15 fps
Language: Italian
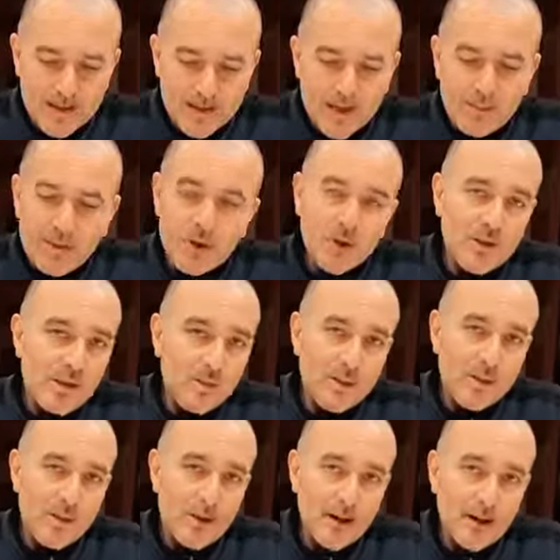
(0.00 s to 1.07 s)
la Madonna ha
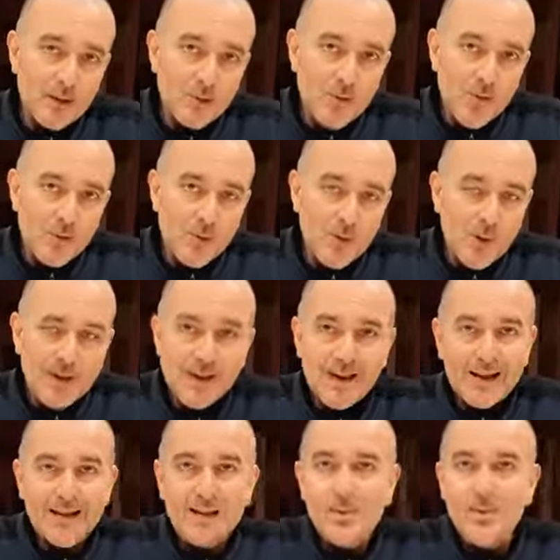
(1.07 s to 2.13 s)
preparato quel
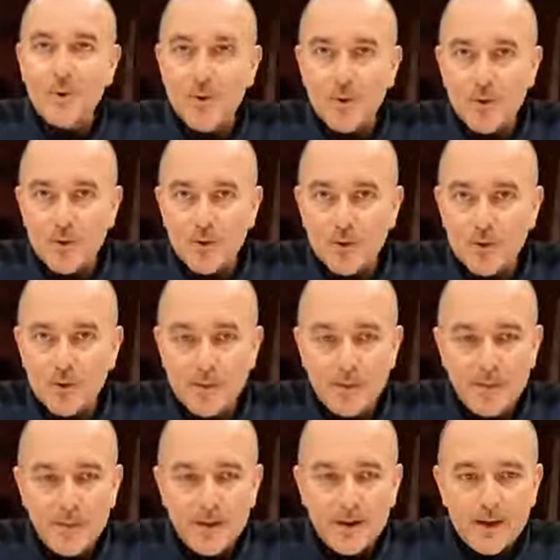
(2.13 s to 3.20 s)
grande popolo
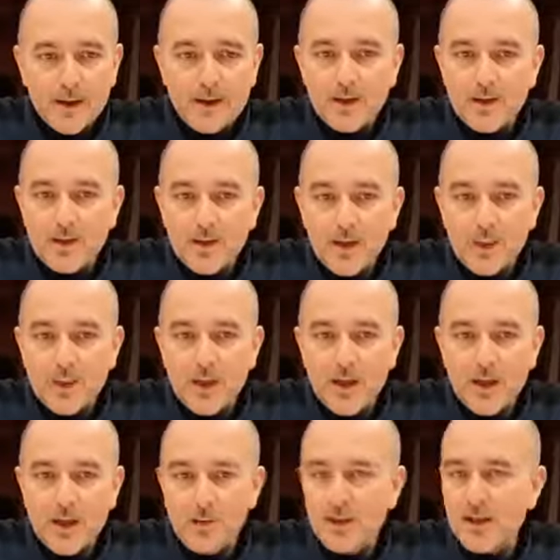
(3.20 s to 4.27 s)
di individui che,
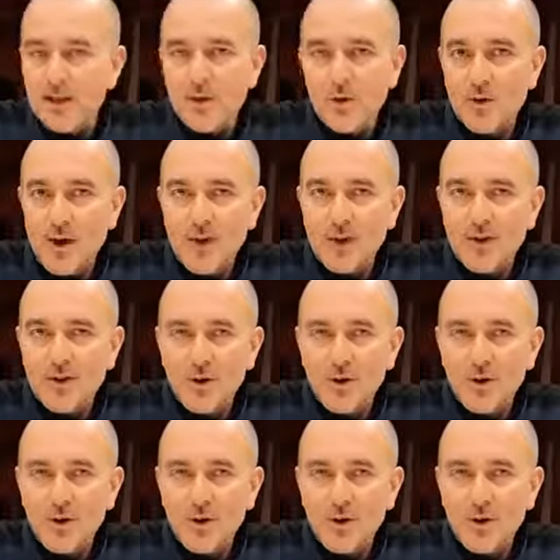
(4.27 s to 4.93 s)
come ha detto lei,